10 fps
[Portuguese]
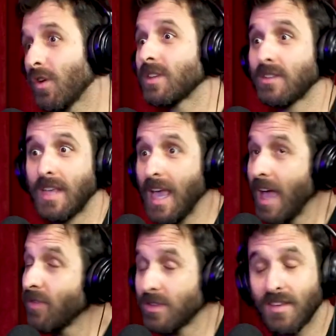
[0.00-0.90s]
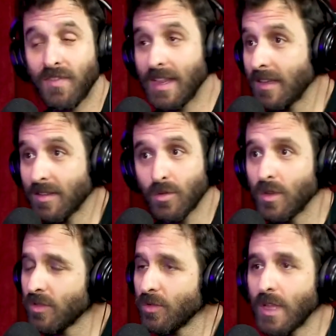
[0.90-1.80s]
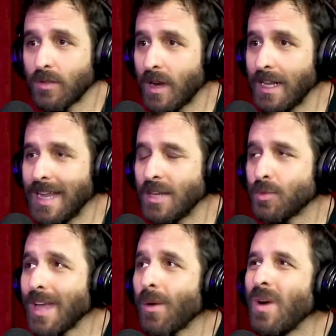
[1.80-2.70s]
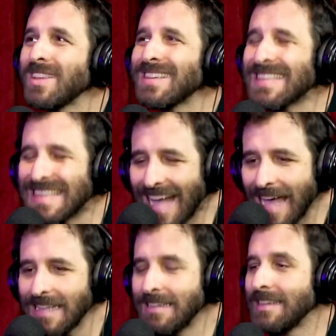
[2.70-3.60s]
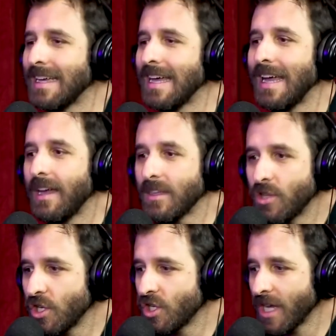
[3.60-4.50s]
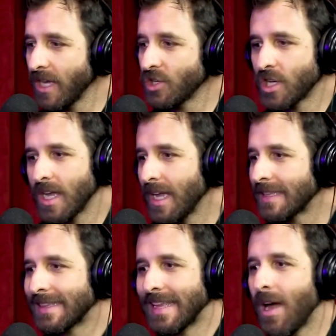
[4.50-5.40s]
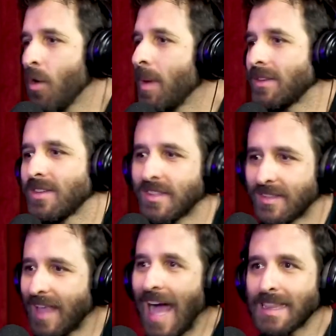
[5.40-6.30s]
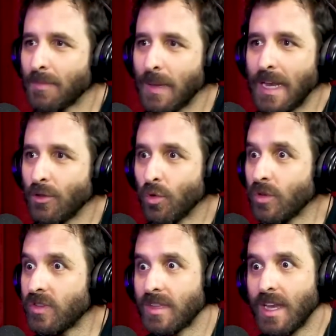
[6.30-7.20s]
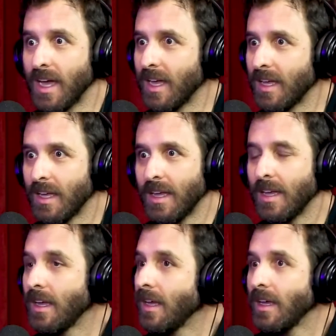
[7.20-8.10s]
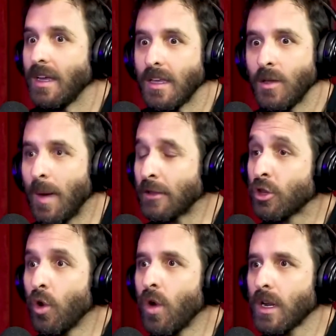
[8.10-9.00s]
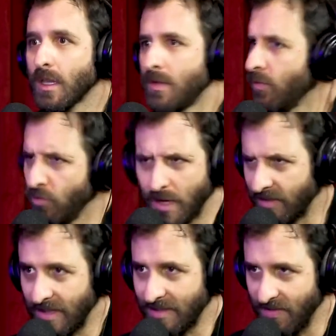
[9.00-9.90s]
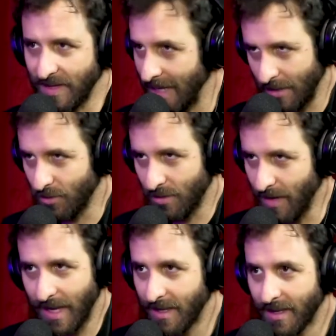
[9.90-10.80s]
de você é você falar essas coisas com naturalidade, porque não. a é. quantidade de gente traumatizada pela indústria. Não. E uma dor que eu nunca sei se é verdade ou não